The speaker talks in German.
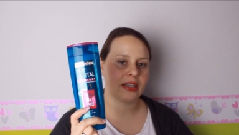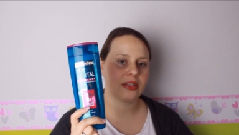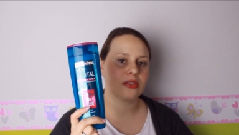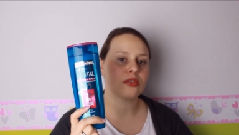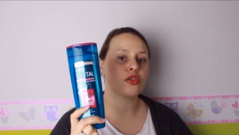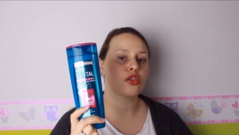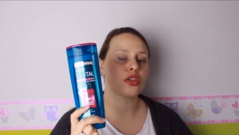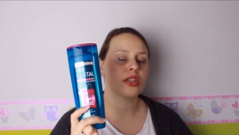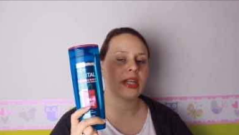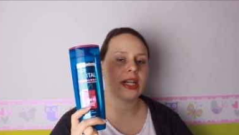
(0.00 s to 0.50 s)
nicht
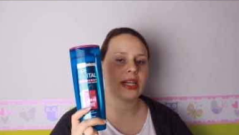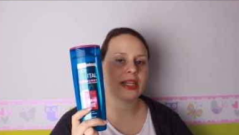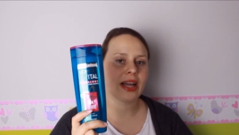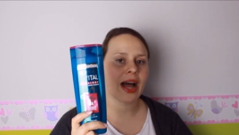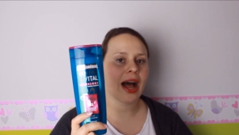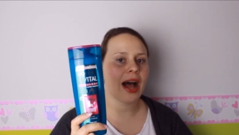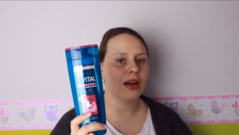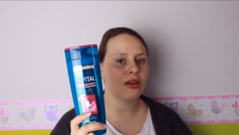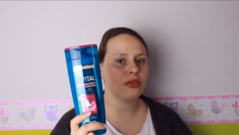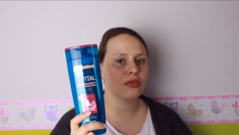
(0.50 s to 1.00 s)
so schnell
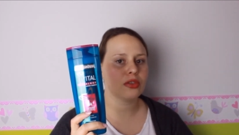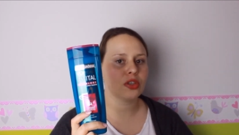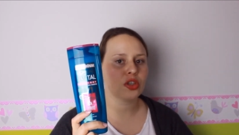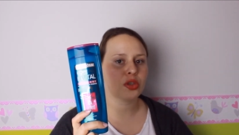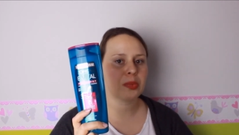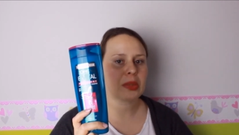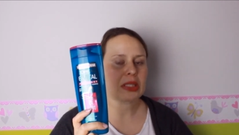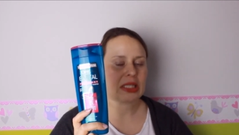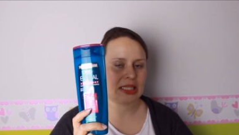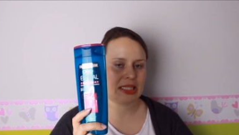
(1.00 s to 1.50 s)
nach und die
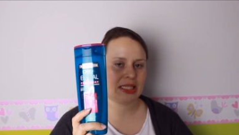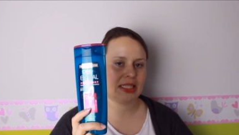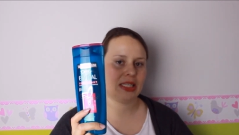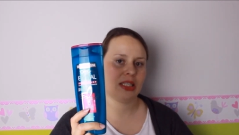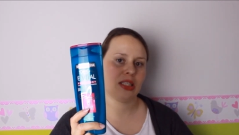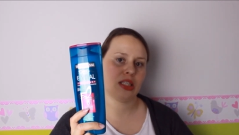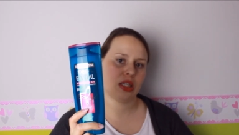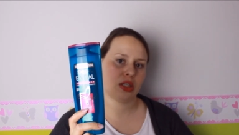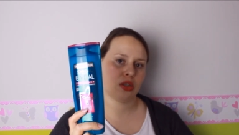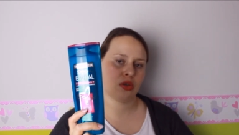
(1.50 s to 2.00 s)
Spitzen
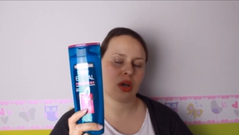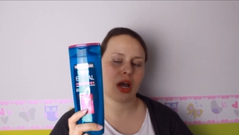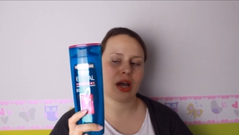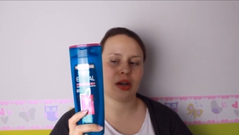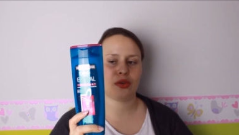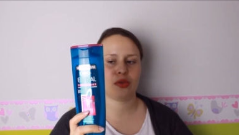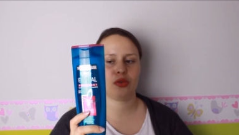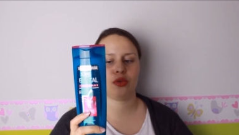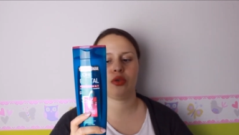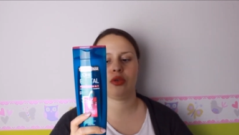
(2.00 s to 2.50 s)
sind nicht so
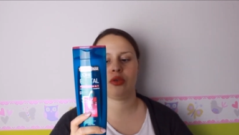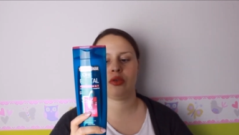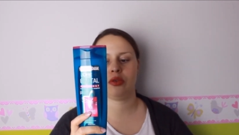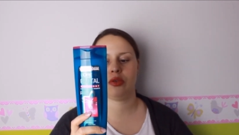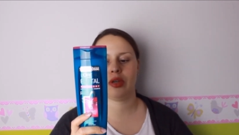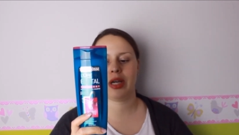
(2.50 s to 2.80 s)
arg trocken.